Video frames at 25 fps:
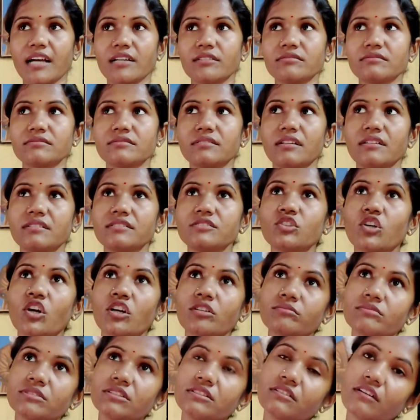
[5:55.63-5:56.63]
এখন ধরো
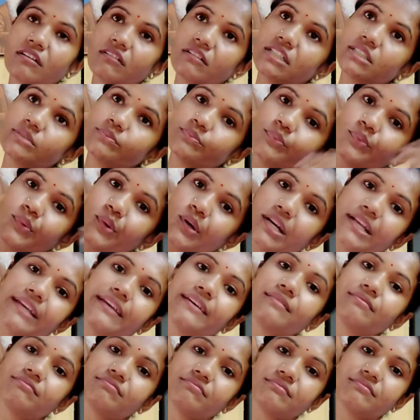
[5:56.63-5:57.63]
জন্মদিন হওয়ার পরে